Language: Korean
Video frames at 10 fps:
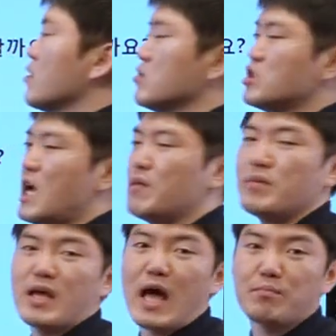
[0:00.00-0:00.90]
어, job
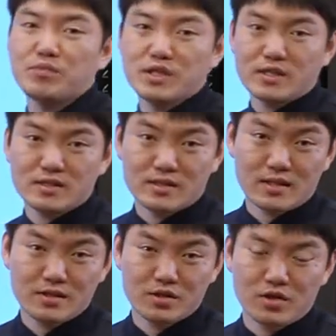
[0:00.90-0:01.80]

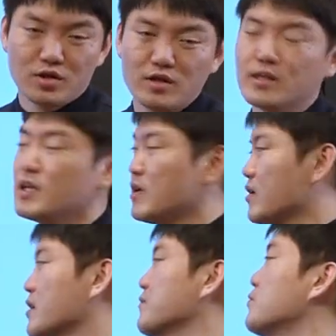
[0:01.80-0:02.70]
applicant라죠.
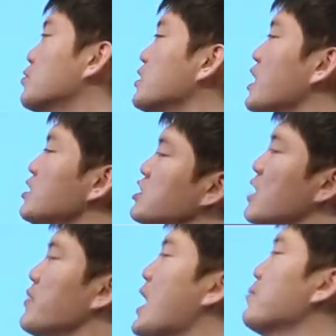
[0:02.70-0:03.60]
이렇게 okay, for a
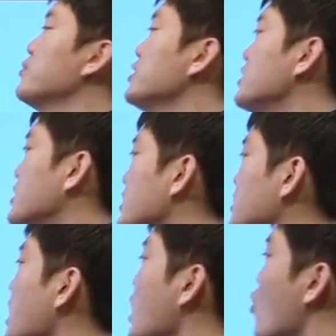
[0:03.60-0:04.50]
job
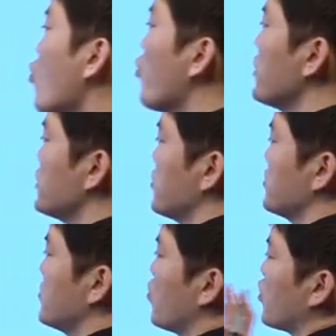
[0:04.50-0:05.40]
applicant, which one
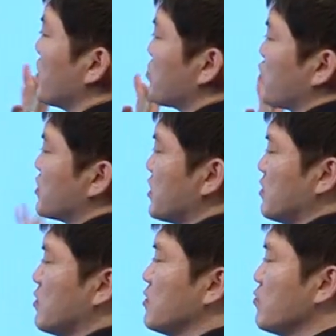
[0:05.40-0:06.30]
is more
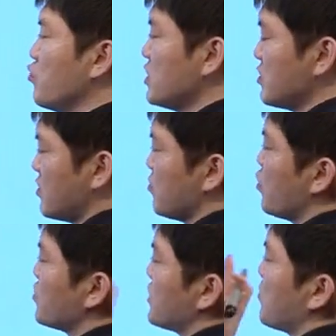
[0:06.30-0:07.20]
important? Which is the
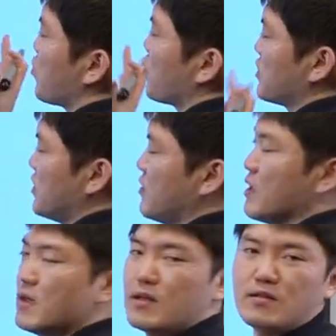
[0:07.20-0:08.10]
most important
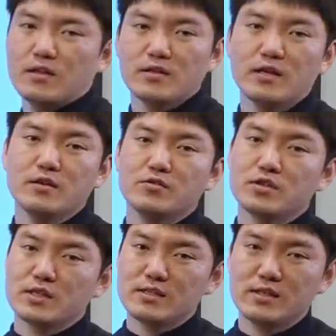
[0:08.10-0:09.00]
thing they need
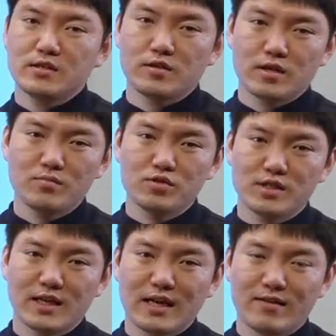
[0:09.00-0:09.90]
to consider? 이렇게
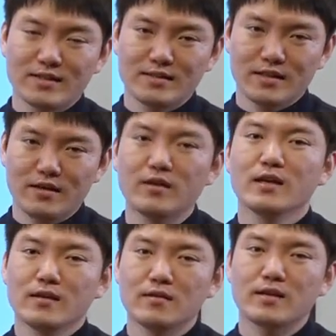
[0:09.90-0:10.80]
문제가 나왔는데요.
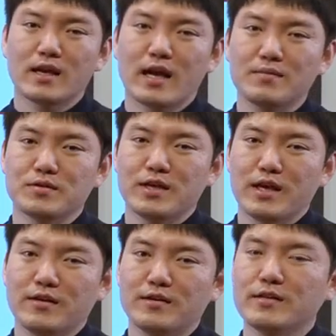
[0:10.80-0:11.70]
오케이, okay,
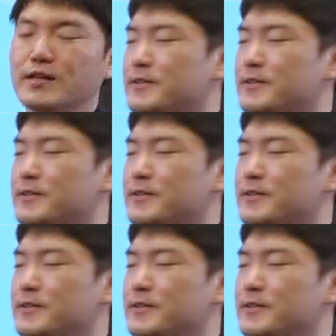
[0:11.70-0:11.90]
가볼게요.